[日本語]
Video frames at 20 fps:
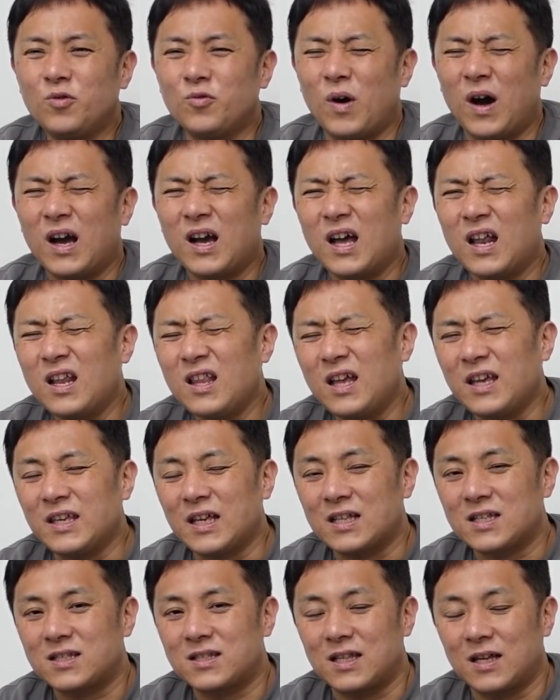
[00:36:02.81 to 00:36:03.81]
くわからない
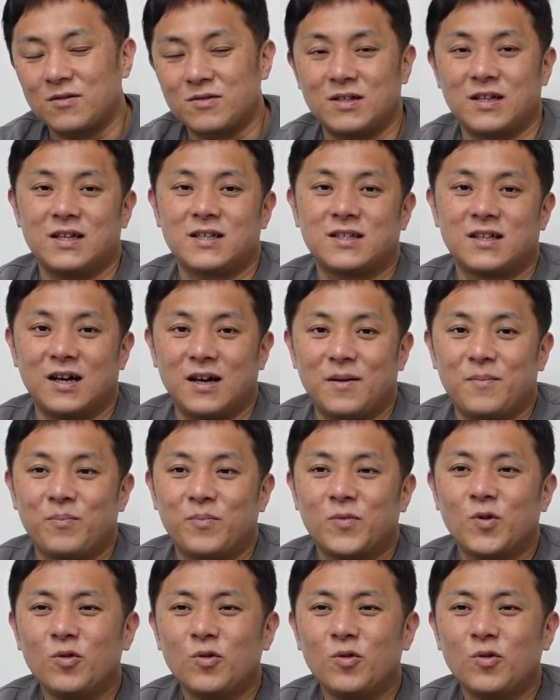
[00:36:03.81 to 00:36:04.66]
やつってあるじゃないですか